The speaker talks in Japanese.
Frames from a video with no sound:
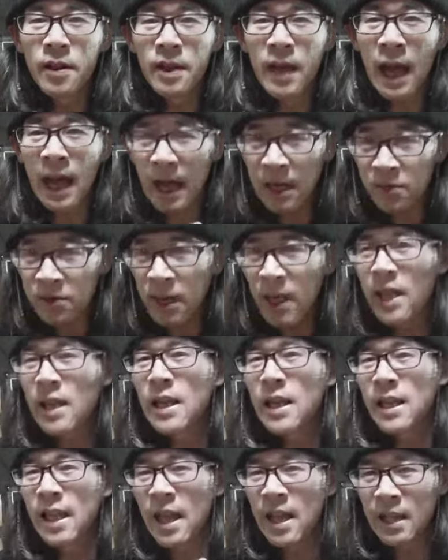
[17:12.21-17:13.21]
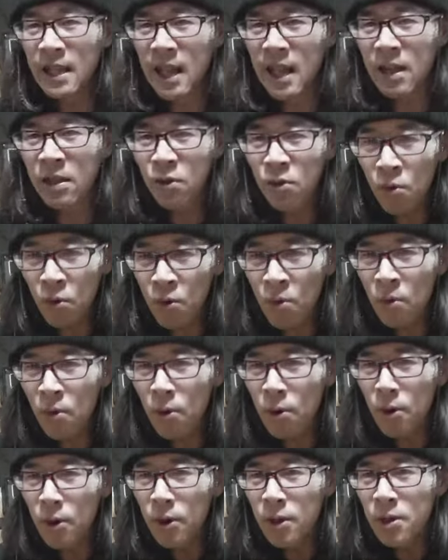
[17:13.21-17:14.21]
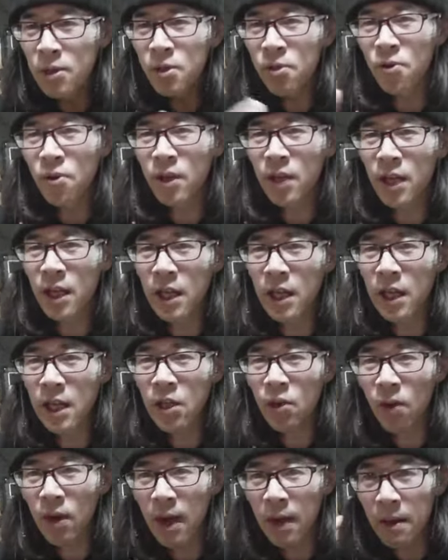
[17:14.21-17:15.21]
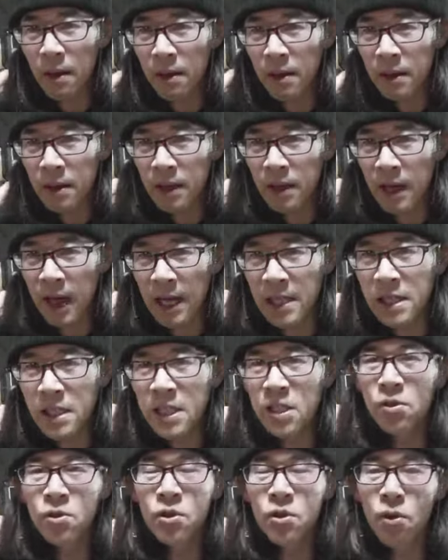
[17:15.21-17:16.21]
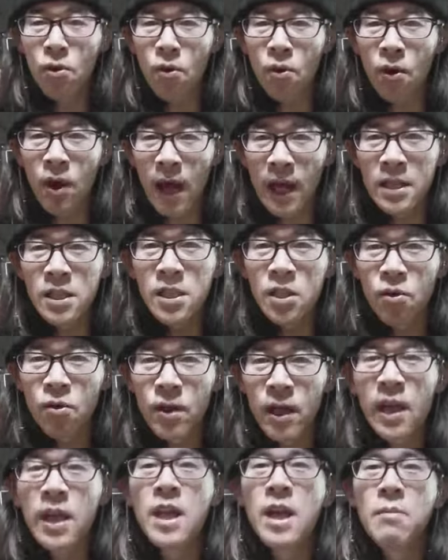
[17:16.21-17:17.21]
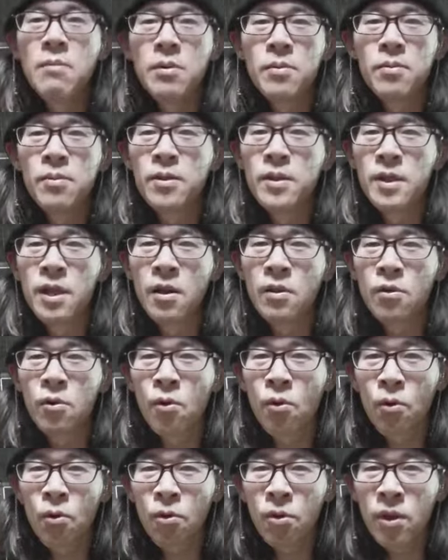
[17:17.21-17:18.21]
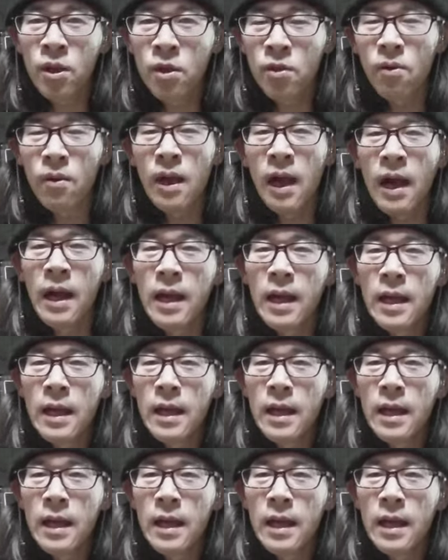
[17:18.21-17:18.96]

科学的なデータとその人が感じるその感情的な部分っていうところっていうのが